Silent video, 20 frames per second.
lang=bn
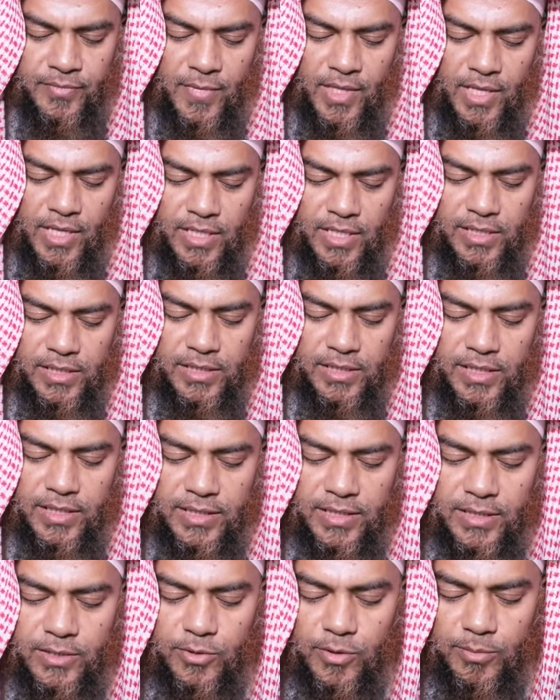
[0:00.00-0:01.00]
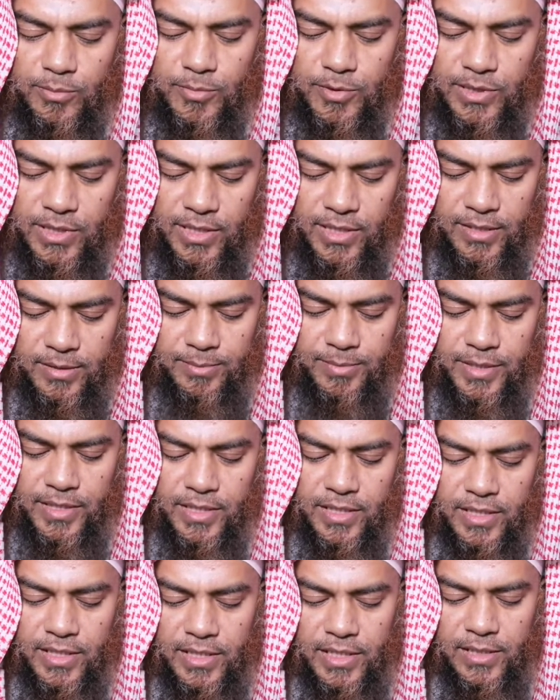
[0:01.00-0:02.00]
হ্যাঁ তাদের সম্মতি লাগবে
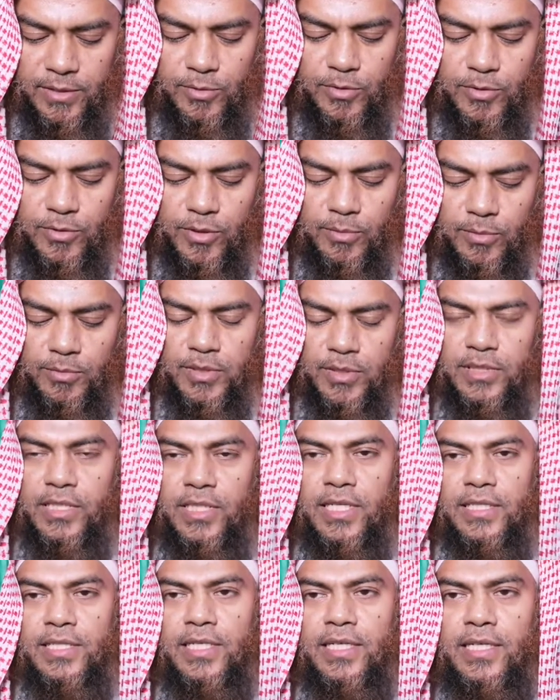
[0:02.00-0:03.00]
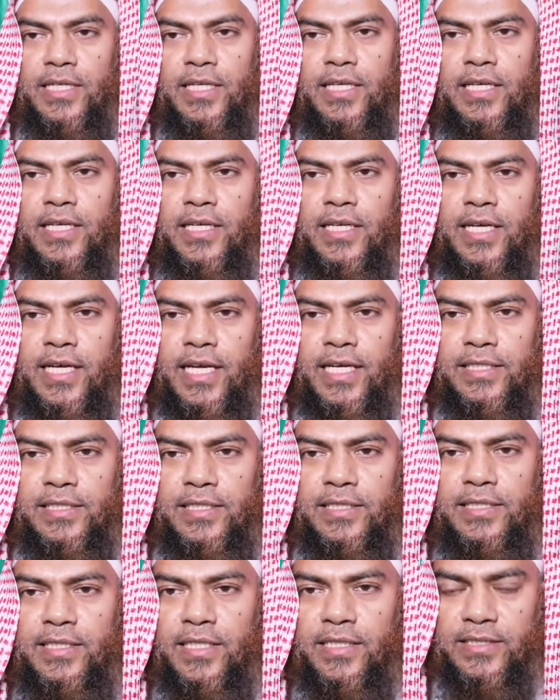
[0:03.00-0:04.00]
কিন্তু সম্মতি না থাকলে এক
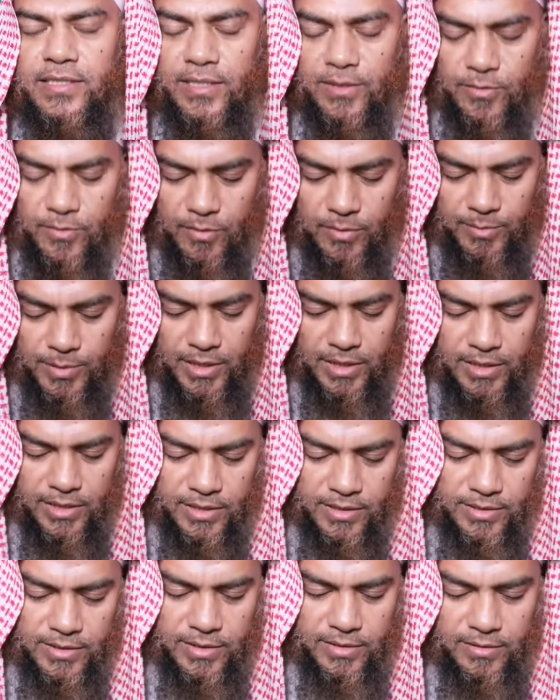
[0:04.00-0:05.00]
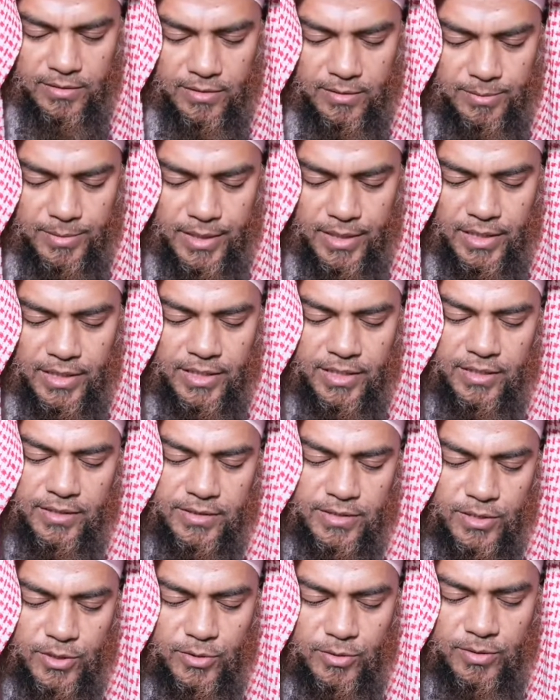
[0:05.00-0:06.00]
তৃতীয়াংশের কমেই গ্রান্টেড হবে এটা
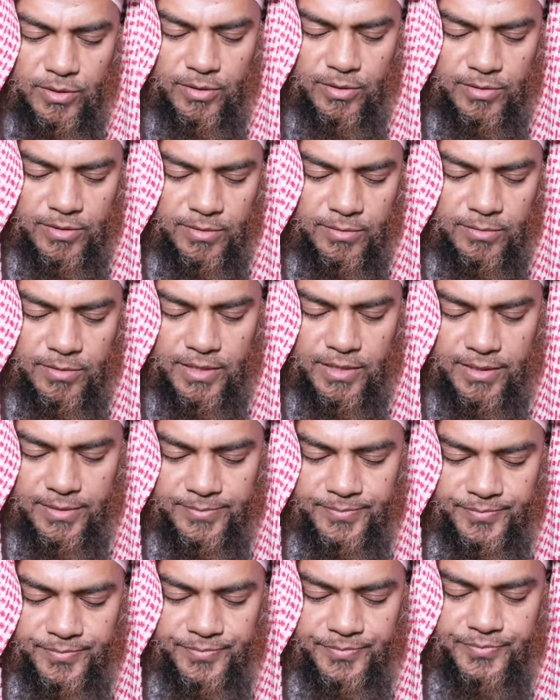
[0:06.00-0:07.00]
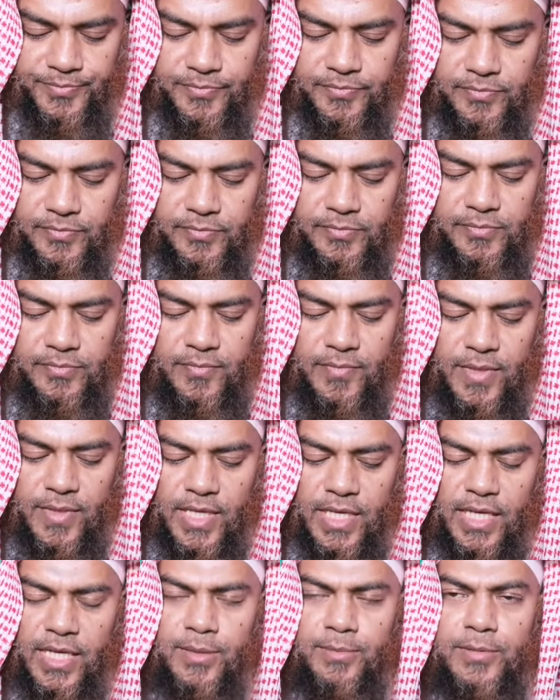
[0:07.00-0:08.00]
হচ্ছে শরীয়তের কথা
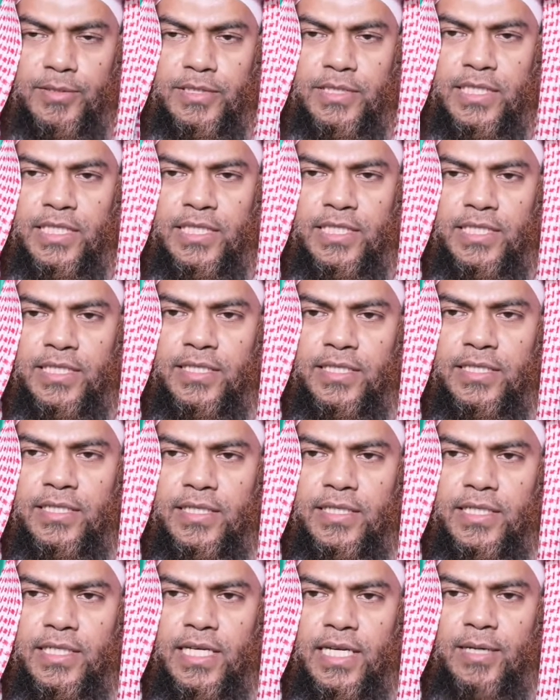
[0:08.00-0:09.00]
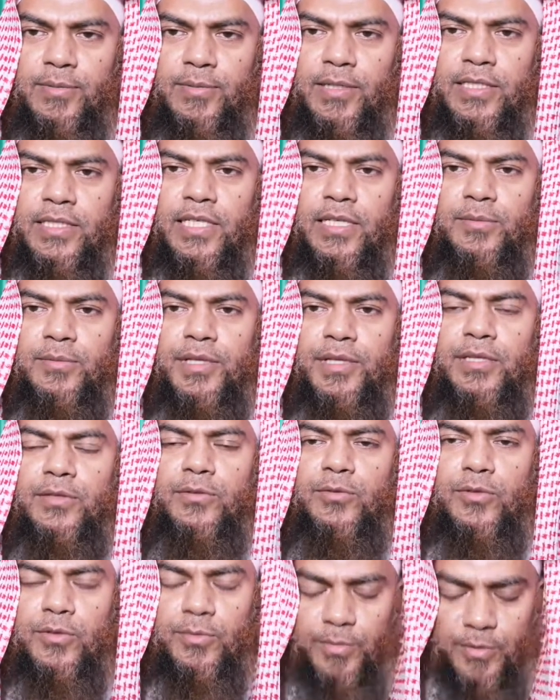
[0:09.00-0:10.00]
এবং সেটা আপনি তার
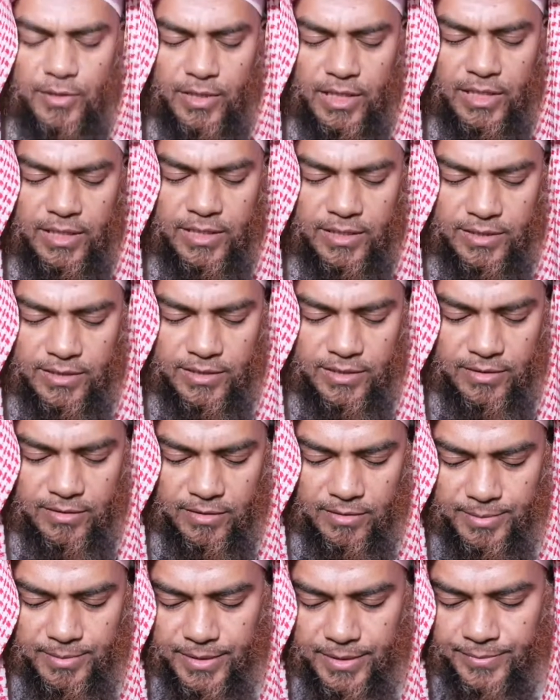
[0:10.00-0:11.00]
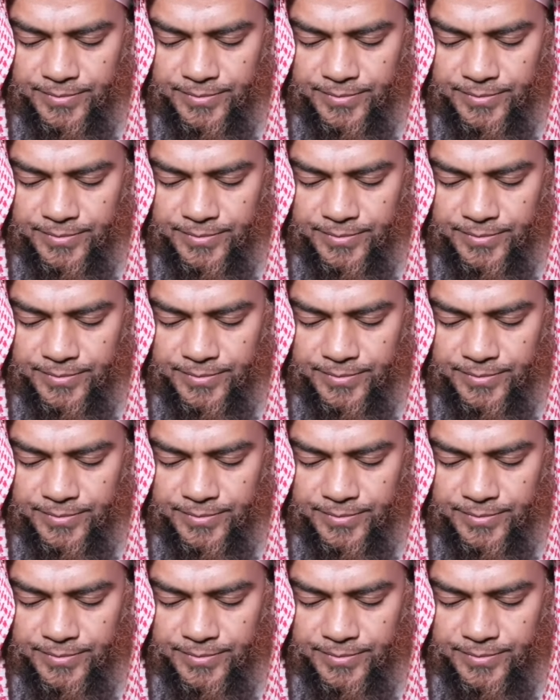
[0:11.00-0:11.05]
মৃত্যুর পরেই গ্রান্টেড হবে